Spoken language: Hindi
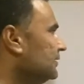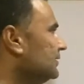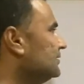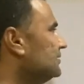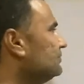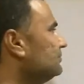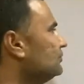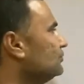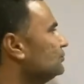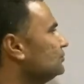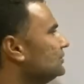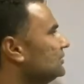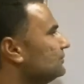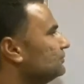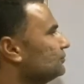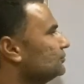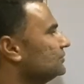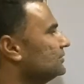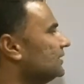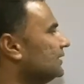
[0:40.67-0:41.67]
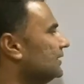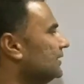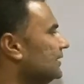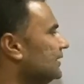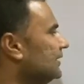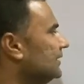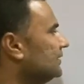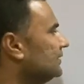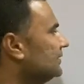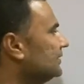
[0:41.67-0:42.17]
इसमें उसने पूछा
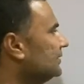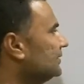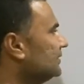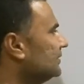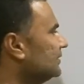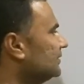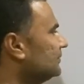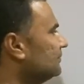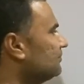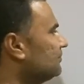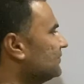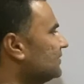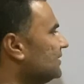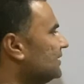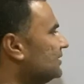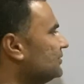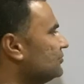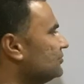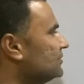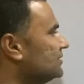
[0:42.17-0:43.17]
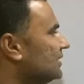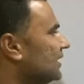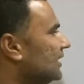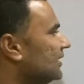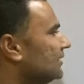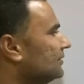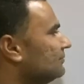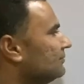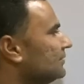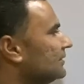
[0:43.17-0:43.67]
है कि ये जो
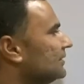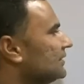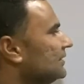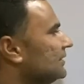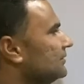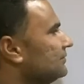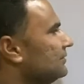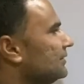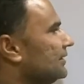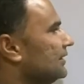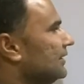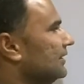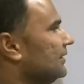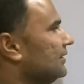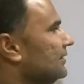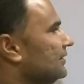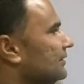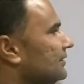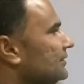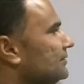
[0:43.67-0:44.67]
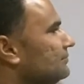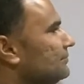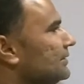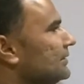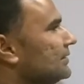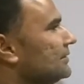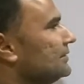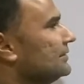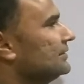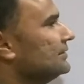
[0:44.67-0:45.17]
चार नंबर दिए हुए हैं
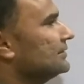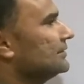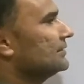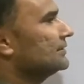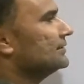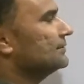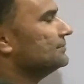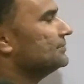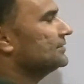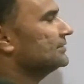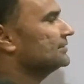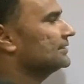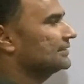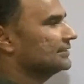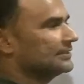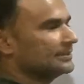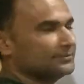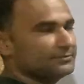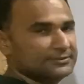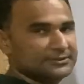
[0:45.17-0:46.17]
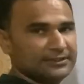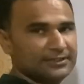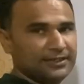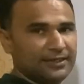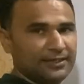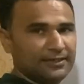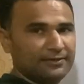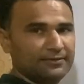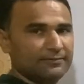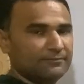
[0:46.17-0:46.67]
इसमें किसके सबसे ज़्यादा डिविजन
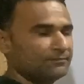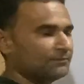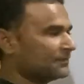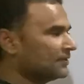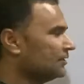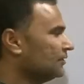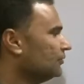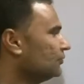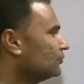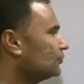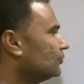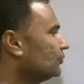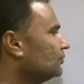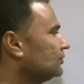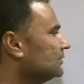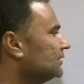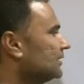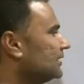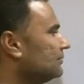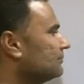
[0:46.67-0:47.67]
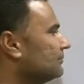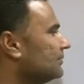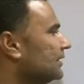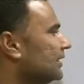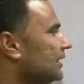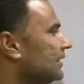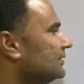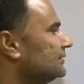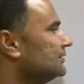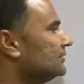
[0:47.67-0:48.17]
है कौन सा
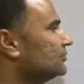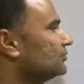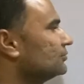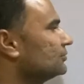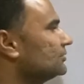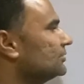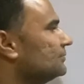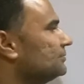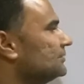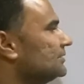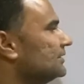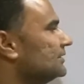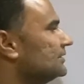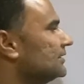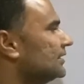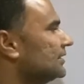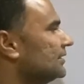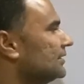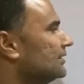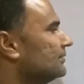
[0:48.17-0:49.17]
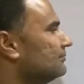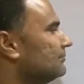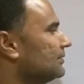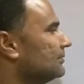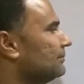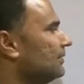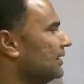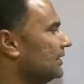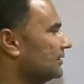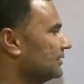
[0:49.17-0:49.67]
नंबर है जिसको सबसे ज़्यादा
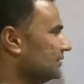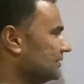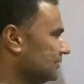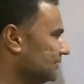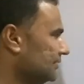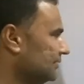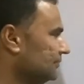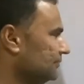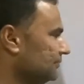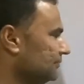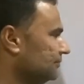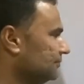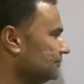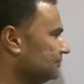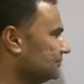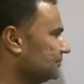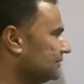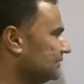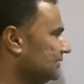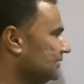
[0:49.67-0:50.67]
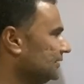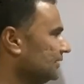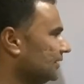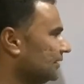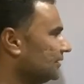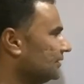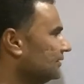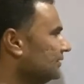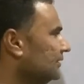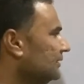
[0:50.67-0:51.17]
नंबर भाग करते हैं ठीक
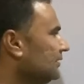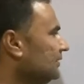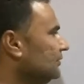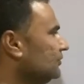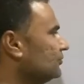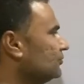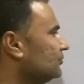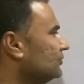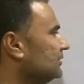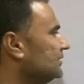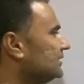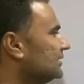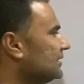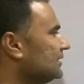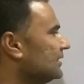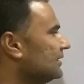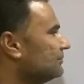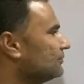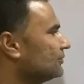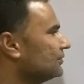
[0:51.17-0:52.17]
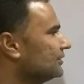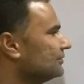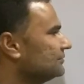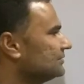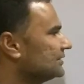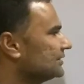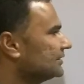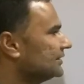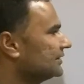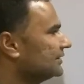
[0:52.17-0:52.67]
है तो इसके लिए आपको
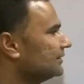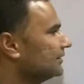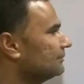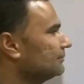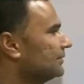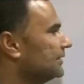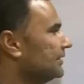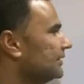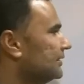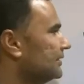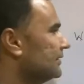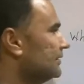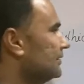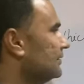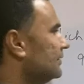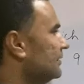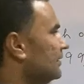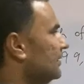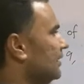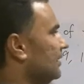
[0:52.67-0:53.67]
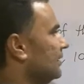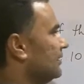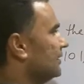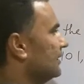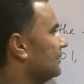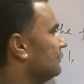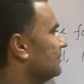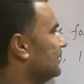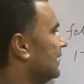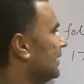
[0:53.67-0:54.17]
डिविजन देखने पड़ेंगे
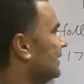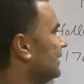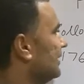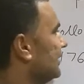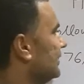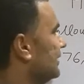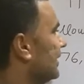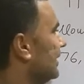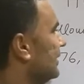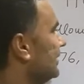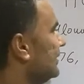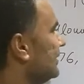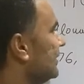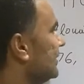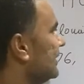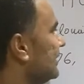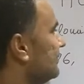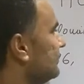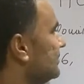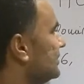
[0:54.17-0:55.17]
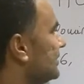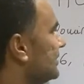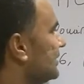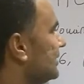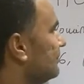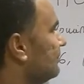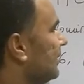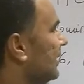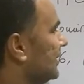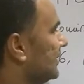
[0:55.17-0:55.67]
अगर आप 99 के डिवीज़र
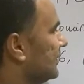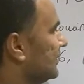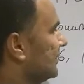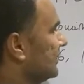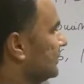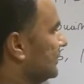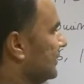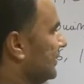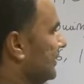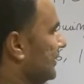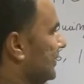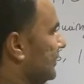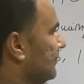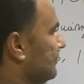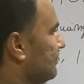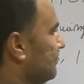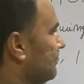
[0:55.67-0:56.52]
की बात अगर करें